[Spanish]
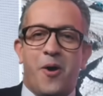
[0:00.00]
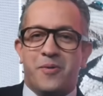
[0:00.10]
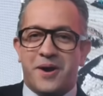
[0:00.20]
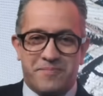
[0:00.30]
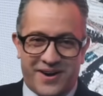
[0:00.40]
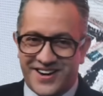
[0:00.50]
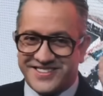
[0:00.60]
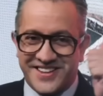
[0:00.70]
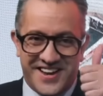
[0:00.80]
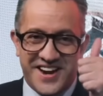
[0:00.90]
obra para la
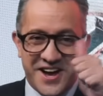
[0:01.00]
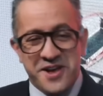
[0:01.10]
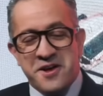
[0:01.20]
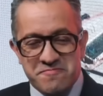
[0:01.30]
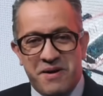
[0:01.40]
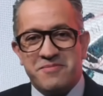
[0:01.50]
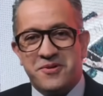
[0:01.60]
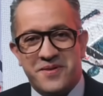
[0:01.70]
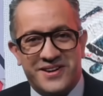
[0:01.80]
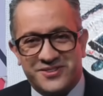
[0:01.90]
Sedena. Van
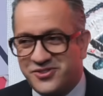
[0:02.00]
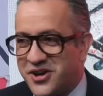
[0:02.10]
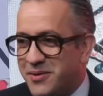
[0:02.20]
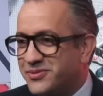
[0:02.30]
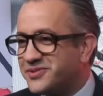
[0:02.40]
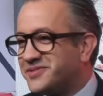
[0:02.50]
muy bien esos chavos